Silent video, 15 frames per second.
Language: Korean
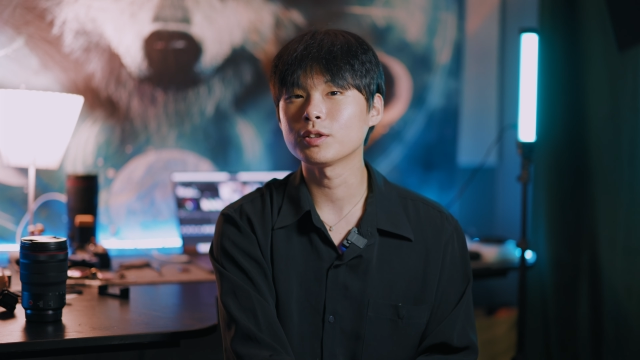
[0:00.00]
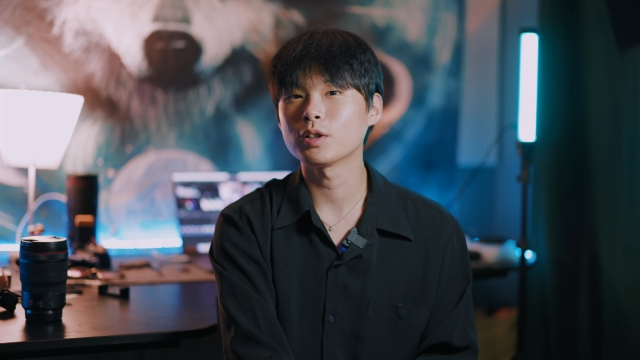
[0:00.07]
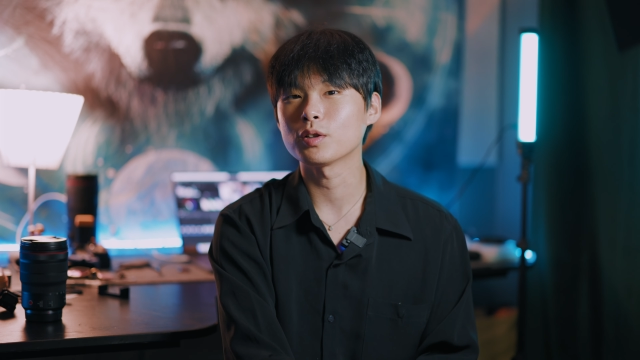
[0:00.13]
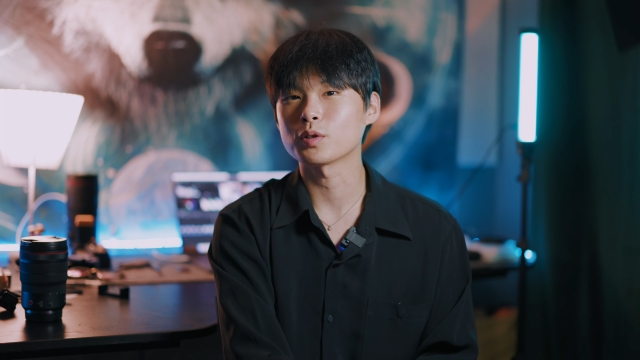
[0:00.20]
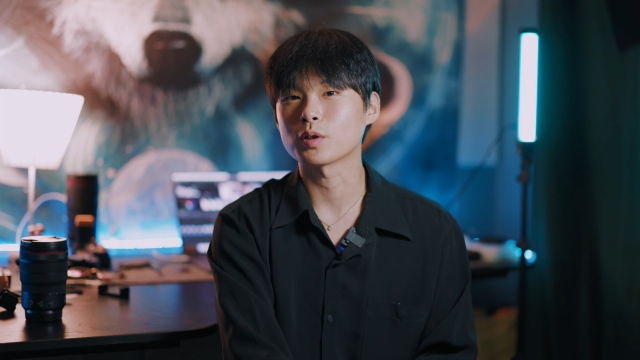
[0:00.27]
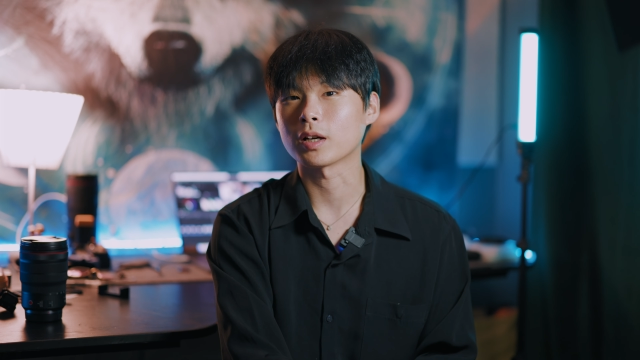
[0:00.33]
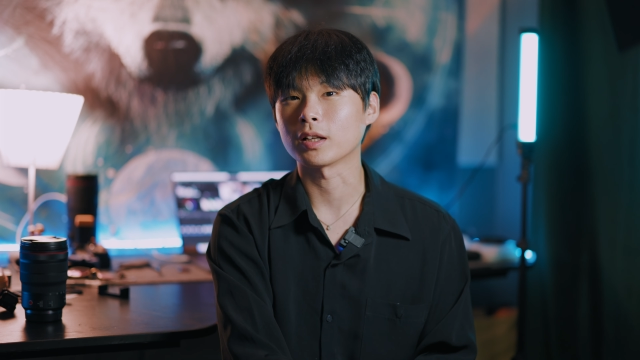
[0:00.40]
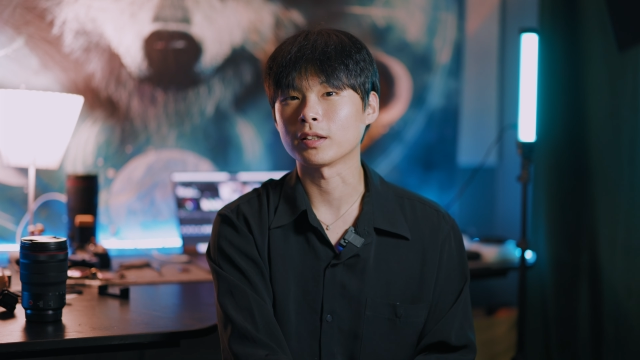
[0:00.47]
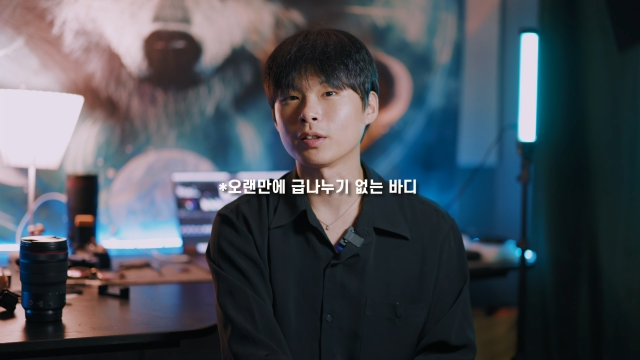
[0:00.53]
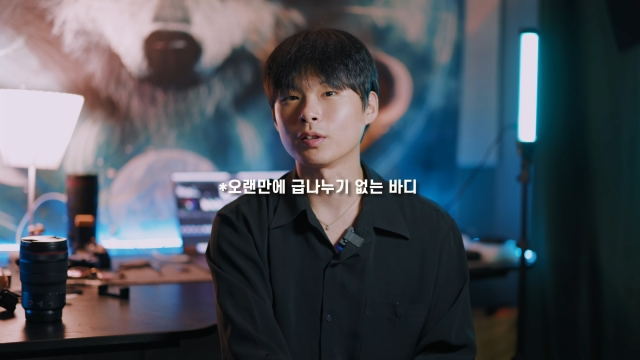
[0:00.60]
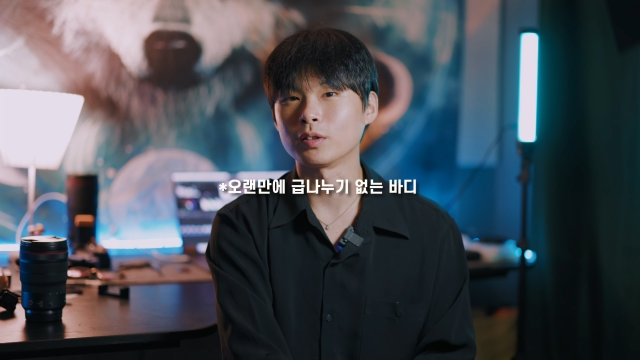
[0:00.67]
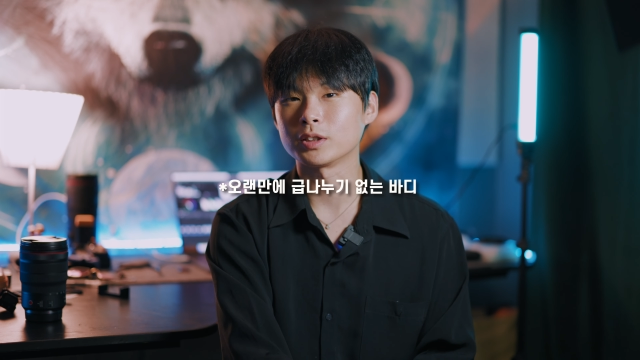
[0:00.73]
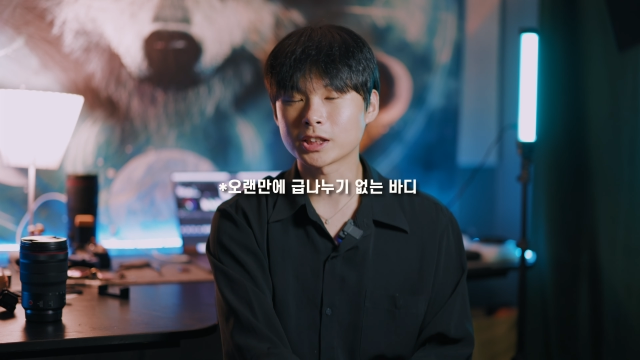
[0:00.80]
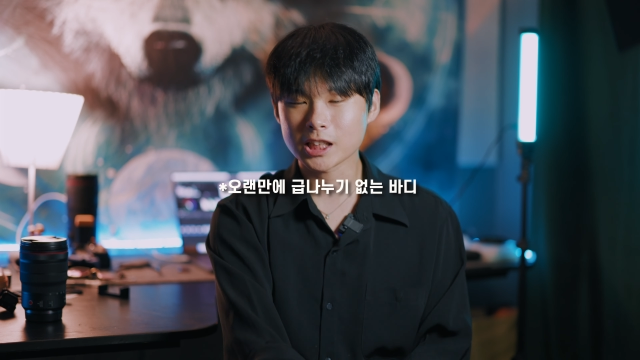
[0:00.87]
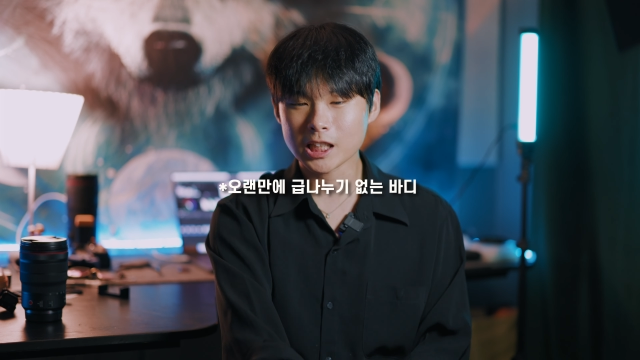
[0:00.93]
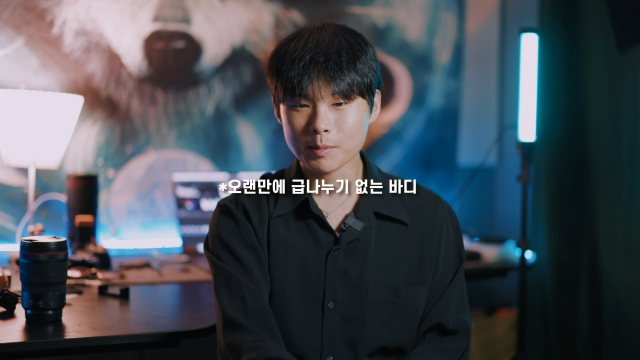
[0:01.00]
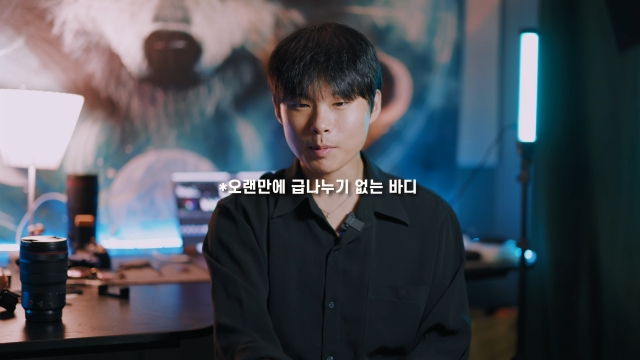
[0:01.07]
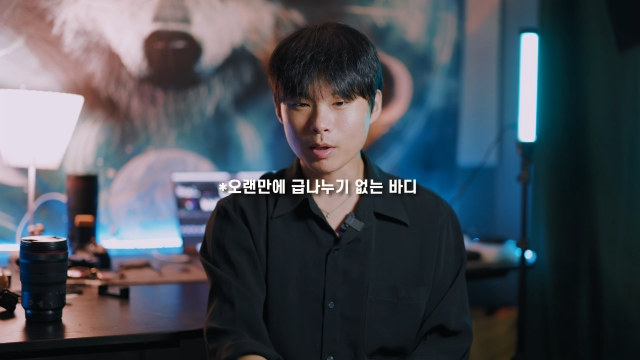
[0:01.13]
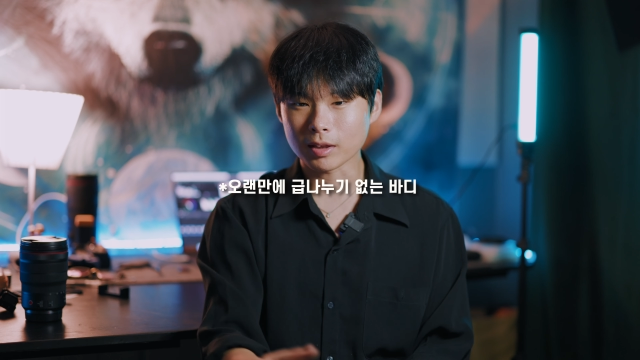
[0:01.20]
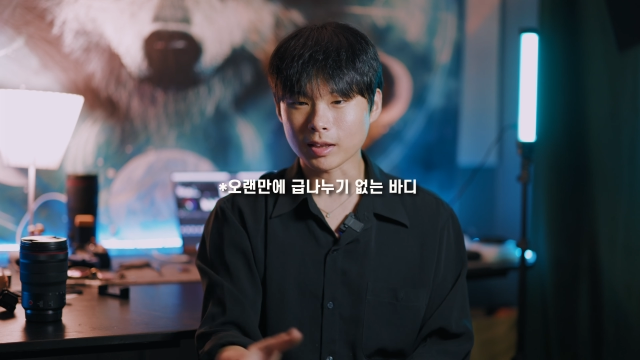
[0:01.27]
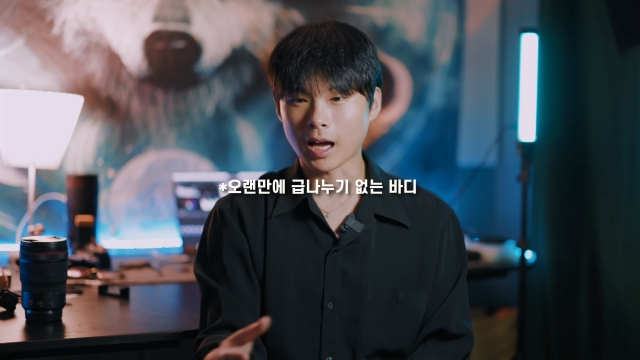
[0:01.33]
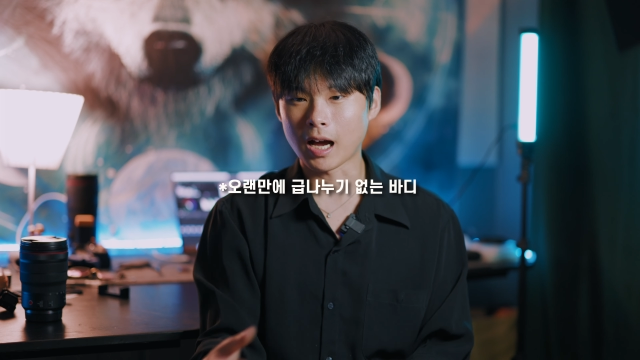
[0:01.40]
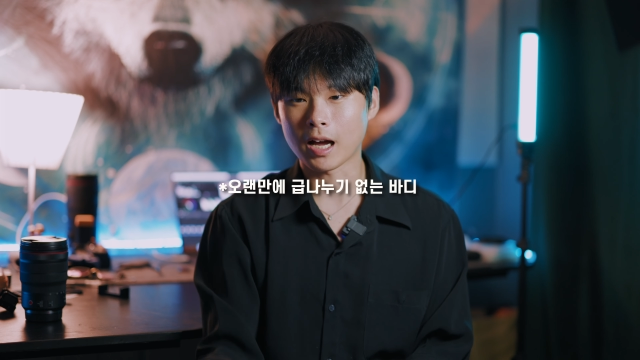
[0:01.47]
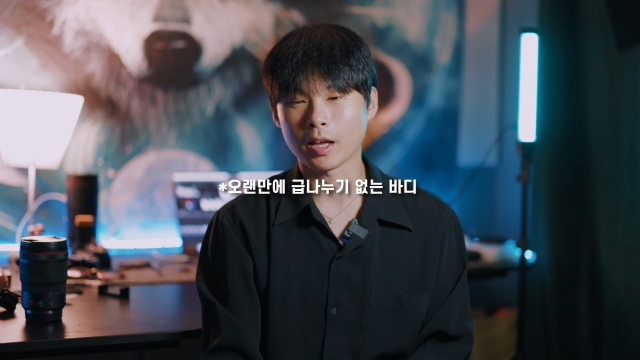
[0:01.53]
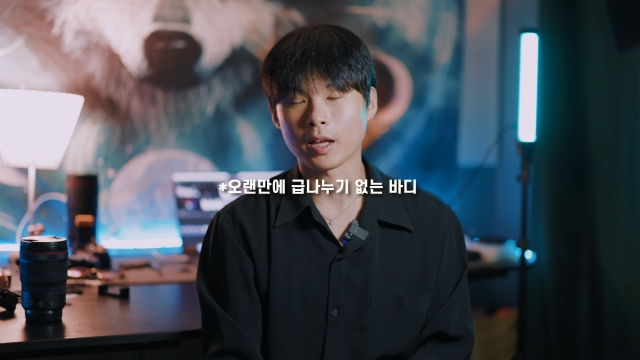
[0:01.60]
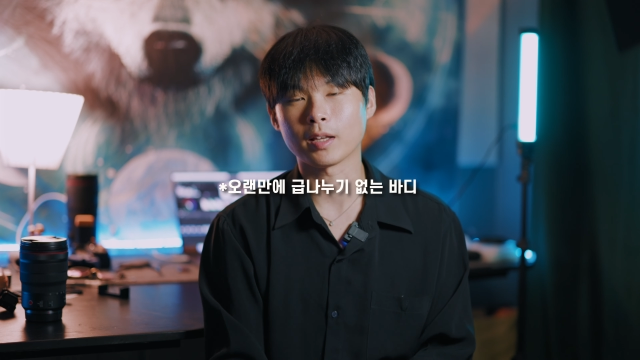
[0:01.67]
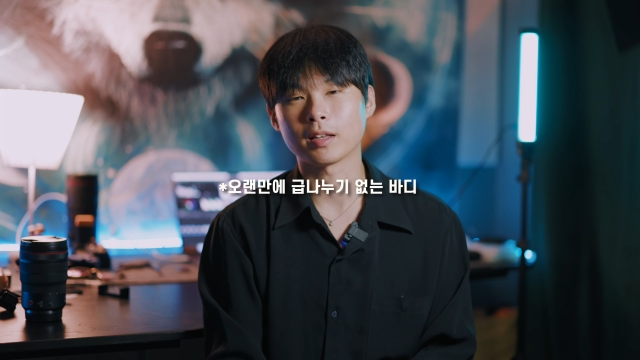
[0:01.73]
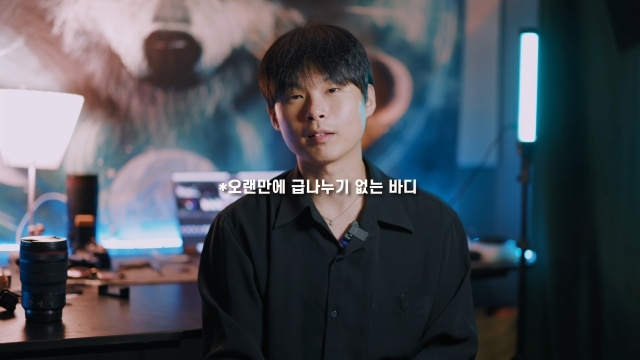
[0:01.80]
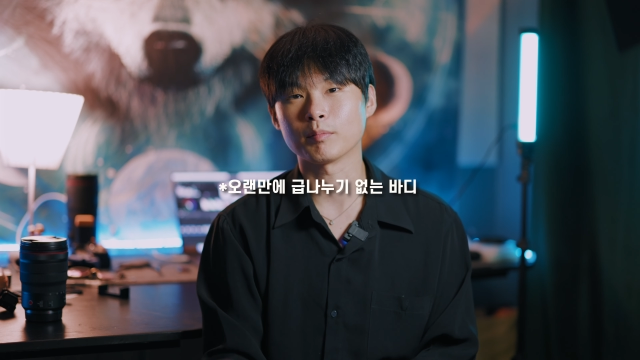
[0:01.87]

녀석 같아요 시키면 다 해